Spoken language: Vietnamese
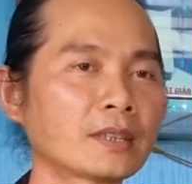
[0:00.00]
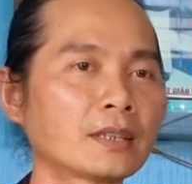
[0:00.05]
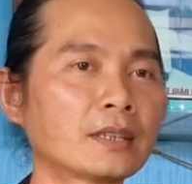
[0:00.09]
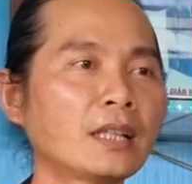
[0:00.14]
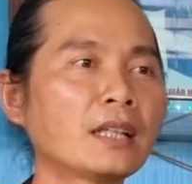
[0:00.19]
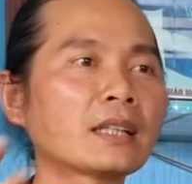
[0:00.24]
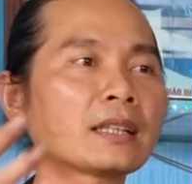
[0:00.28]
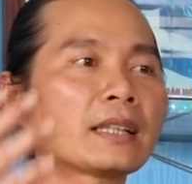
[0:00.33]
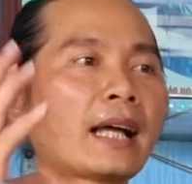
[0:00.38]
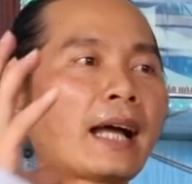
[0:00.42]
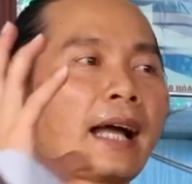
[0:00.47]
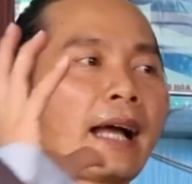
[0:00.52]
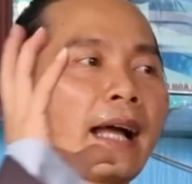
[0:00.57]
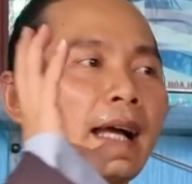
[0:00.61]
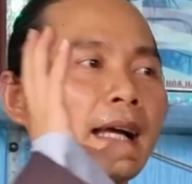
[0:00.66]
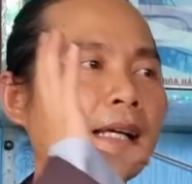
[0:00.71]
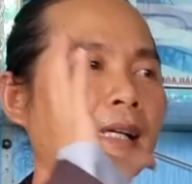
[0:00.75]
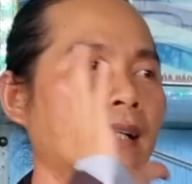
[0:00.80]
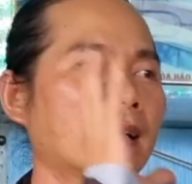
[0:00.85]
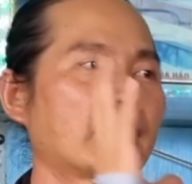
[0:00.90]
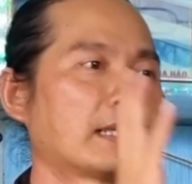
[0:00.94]
Tức
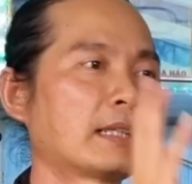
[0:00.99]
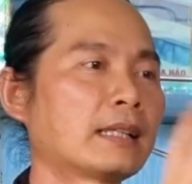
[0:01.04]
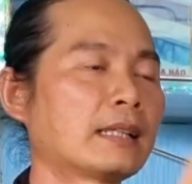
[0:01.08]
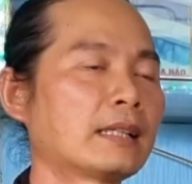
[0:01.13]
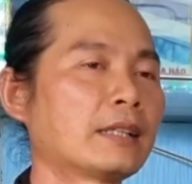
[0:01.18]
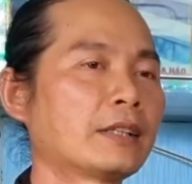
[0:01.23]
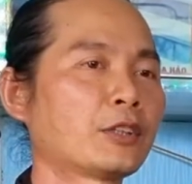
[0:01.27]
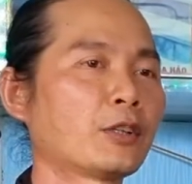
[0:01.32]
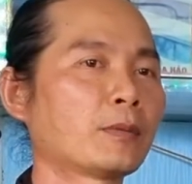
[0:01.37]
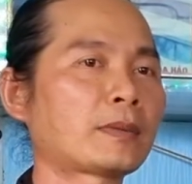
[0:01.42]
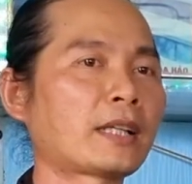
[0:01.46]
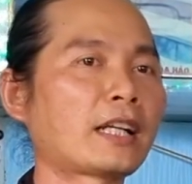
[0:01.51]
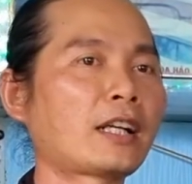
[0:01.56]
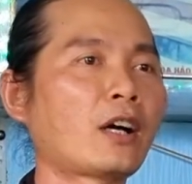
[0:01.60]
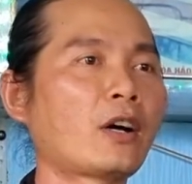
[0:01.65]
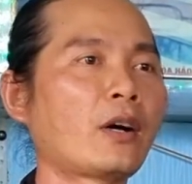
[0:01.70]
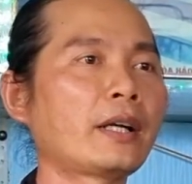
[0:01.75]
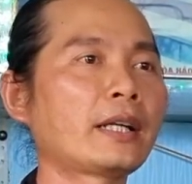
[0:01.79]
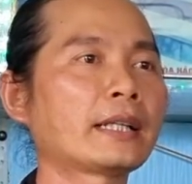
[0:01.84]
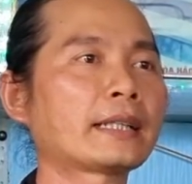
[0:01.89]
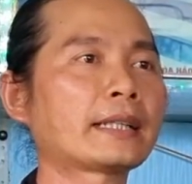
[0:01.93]
là chúng ta
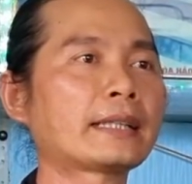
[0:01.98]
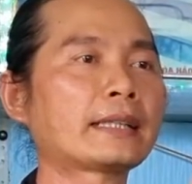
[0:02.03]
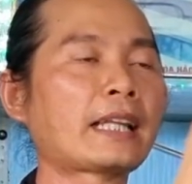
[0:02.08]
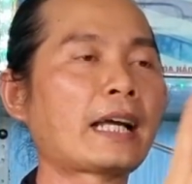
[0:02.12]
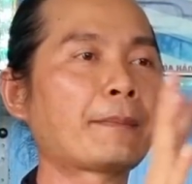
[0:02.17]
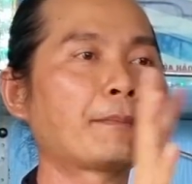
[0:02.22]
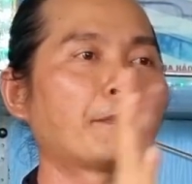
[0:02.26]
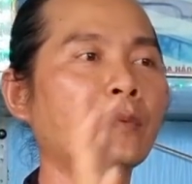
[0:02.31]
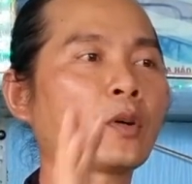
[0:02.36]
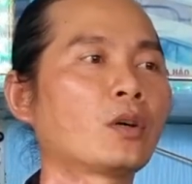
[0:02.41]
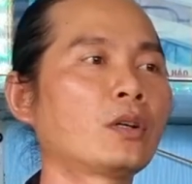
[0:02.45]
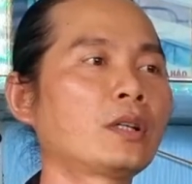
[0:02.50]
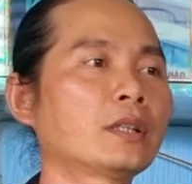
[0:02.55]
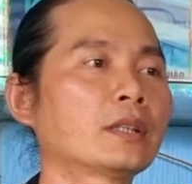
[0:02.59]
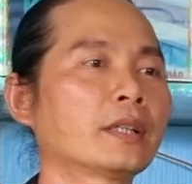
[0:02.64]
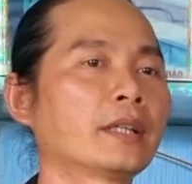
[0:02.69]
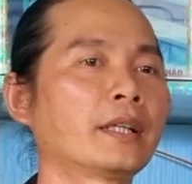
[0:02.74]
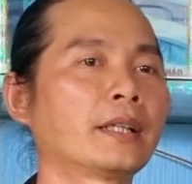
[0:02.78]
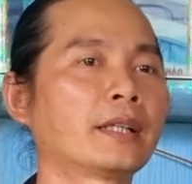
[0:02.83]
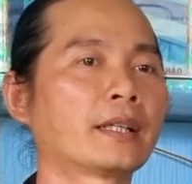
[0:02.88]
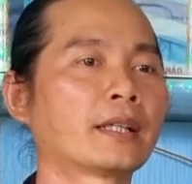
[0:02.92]
nói đến cái tâm của
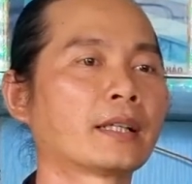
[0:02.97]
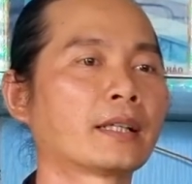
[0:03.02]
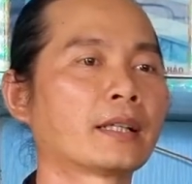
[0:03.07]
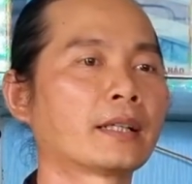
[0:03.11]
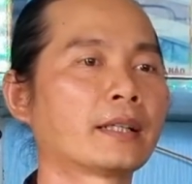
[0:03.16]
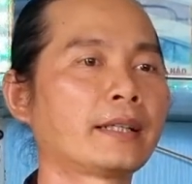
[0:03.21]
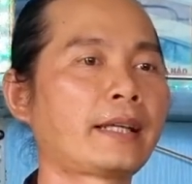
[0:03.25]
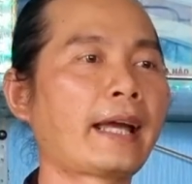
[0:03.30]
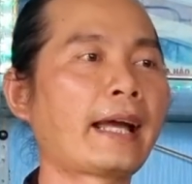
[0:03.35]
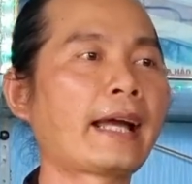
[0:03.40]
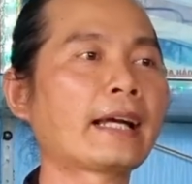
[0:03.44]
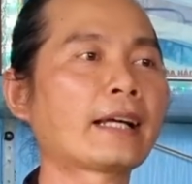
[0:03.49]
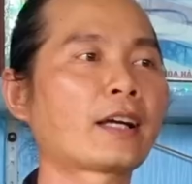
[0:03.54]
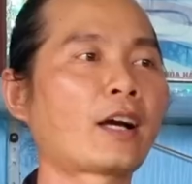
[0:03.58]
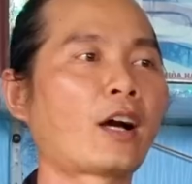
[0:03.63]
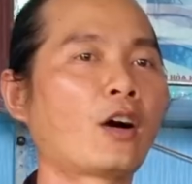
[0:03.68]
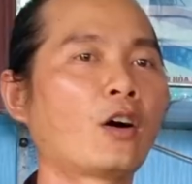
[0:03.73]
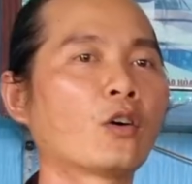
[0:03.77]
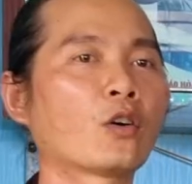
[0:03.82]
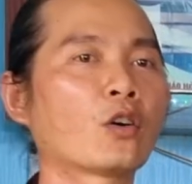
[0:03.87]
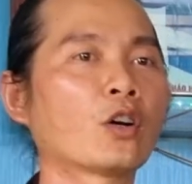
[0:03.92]
người giác
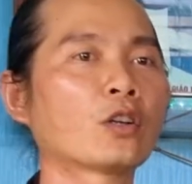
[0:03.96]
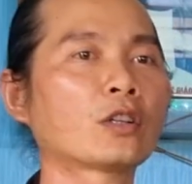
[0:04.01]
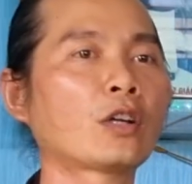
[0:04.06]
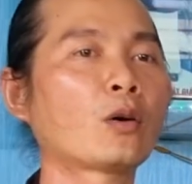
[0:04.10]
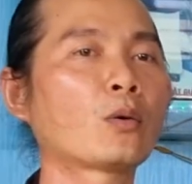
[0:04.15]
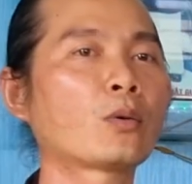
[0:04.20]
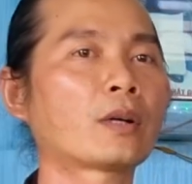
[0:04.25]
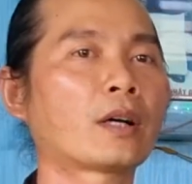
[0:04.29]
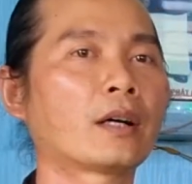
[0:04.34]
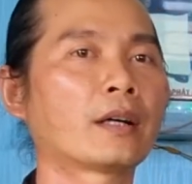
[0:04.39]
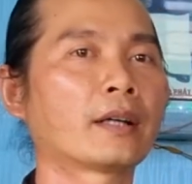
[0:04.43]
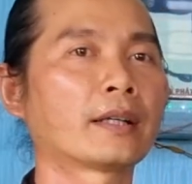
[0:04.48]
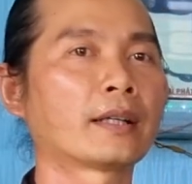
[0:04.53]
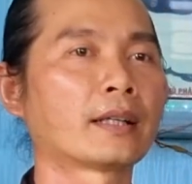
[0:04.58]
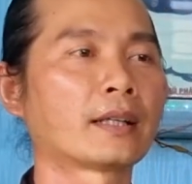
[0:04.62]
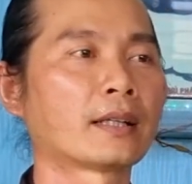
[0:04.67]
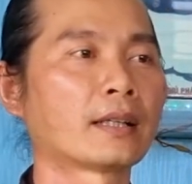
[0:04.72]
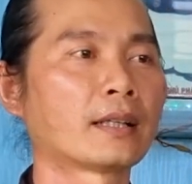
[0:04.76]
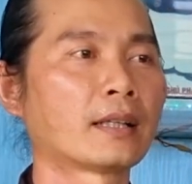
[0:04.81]
ngộ có tu rồi,